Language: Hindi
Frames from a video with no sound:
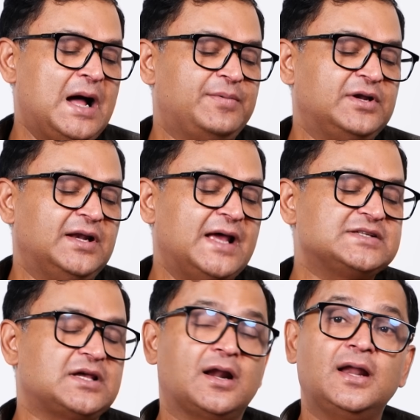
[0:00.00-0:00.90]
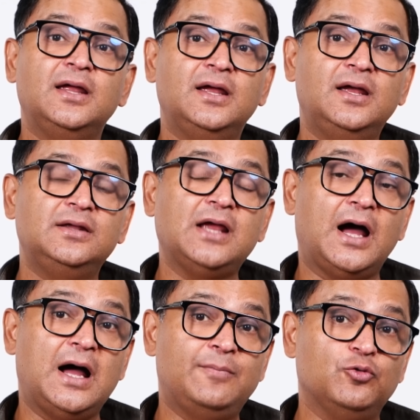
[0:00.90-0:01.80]
आप रियलाइज कर रहे हैं या
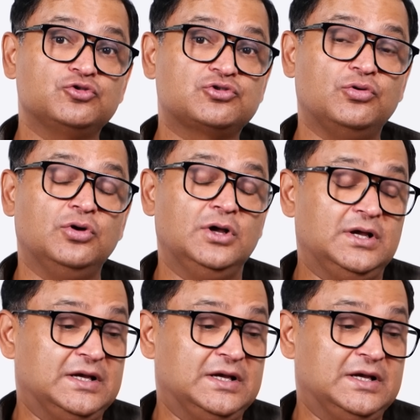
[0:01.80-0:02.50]
आप उसको